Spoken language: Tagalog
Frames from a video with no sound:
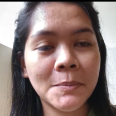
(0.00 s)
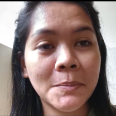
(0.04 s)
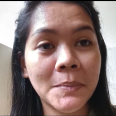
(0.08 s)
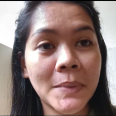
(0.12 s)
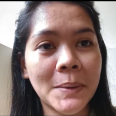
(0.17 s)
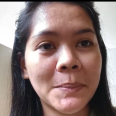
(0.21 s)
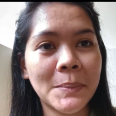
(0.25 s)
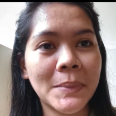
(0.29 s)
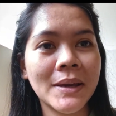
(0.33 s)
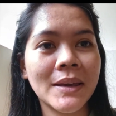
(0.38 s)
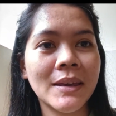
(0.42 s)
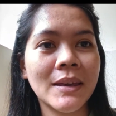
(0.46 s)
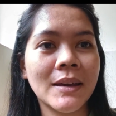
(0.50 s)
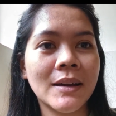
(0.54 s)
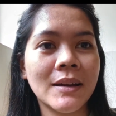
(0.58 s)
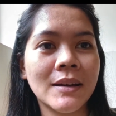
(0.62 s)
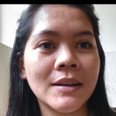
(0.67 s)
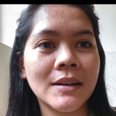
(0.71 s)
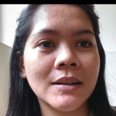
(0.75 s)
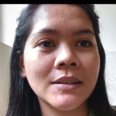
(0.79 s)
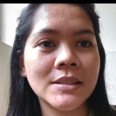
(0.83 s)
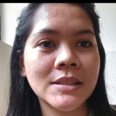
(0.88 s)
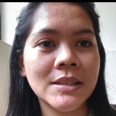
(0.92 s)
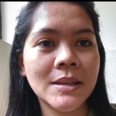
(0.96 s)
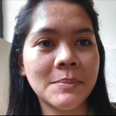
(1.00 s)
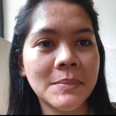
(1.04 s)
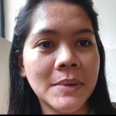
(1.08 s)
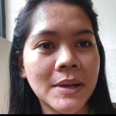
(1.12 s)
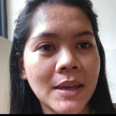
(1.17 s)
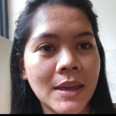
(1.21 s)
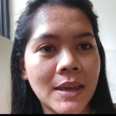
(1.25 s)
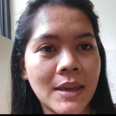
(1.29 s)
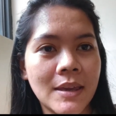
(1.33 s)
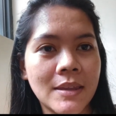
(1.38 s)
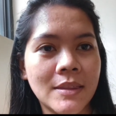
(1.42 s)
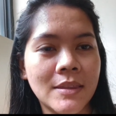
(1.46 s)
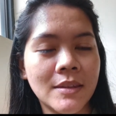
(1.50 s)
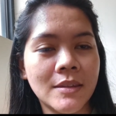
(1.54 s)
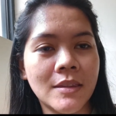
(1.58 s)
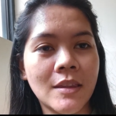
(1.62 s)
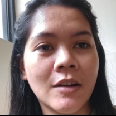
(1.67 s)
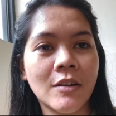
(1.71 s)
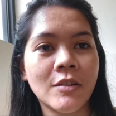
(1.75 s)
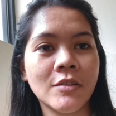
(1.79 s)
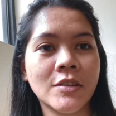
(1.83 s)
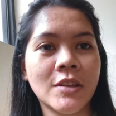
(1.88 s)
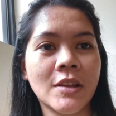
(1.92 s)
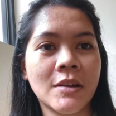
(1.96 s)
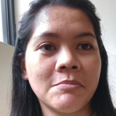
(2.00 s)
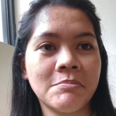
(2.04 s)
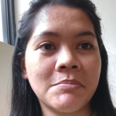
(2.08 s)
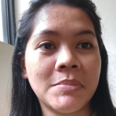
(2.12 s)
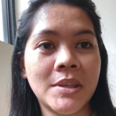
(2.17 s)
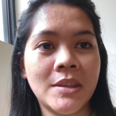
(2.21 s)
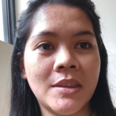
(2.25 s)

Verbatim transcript: mamaya kasi mag-edit ako ng